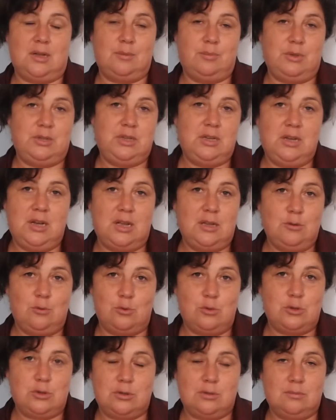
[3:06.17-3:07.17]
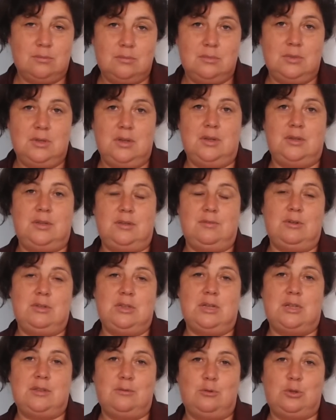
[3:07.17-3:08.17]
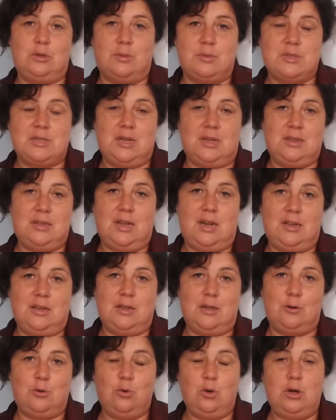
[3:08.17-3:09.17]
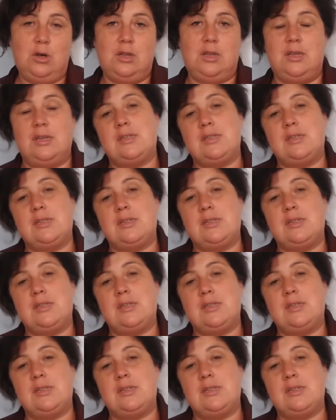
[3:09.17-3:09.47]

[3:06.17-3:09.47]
как бы не гонюсь, не выкладываю там скандальные ролики,